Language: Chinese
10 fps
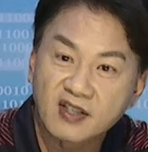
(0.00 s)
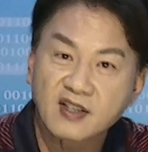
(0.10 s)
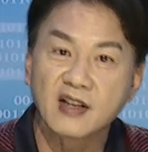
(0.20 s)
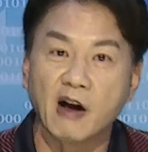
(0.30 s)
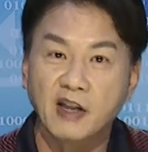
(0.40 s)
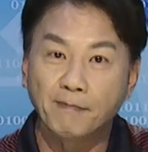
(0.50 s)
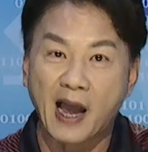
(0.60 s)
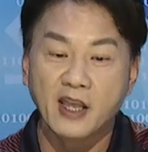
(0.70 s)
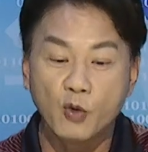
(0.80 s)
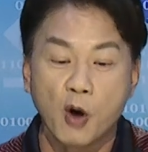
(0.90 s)
十四号礼
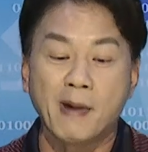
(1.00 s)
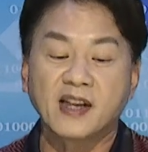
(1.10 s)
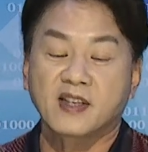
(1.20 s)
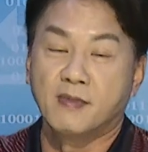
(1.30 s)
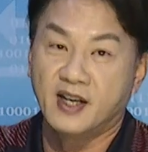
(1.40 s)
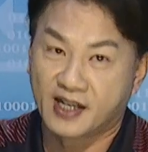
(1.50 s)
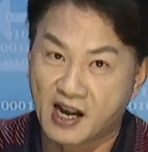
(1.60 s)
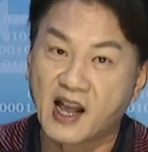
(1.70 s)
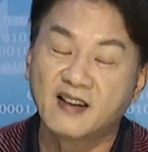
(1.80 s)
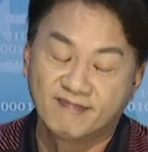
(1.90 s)
拜一我买什么？你
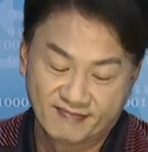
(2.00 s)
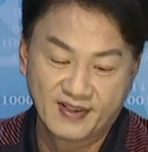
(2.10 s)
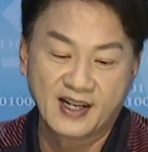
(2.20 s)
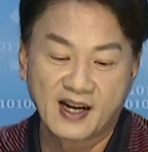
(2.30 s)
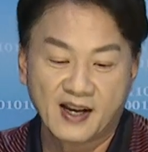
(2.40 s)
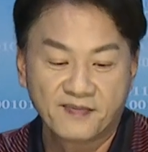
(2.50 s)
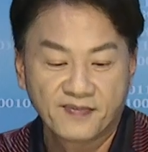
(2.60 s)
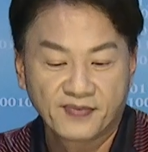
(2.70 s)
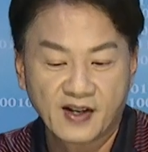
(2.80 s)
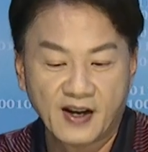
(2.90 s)
看看，你看看，
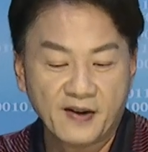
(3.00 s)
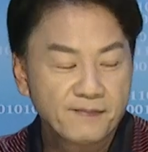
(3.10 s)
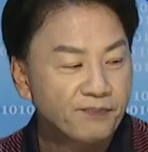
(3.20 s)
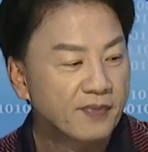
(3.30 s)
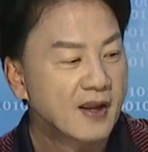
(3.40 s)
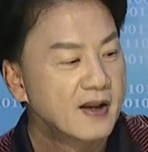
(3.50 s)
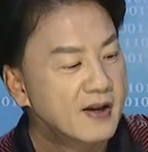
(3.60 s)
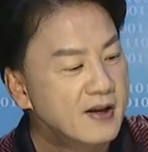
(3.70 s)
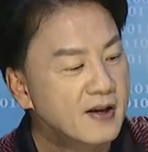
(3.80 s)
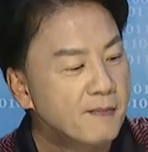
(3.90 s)
对。
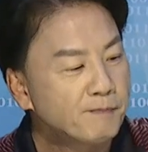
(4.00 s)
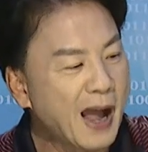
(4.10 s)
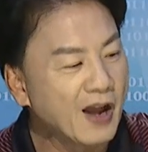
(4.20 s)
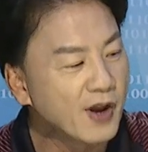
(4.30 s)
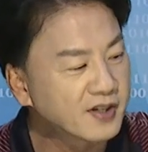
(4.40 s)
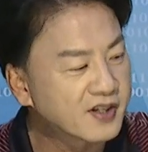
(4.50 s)
八月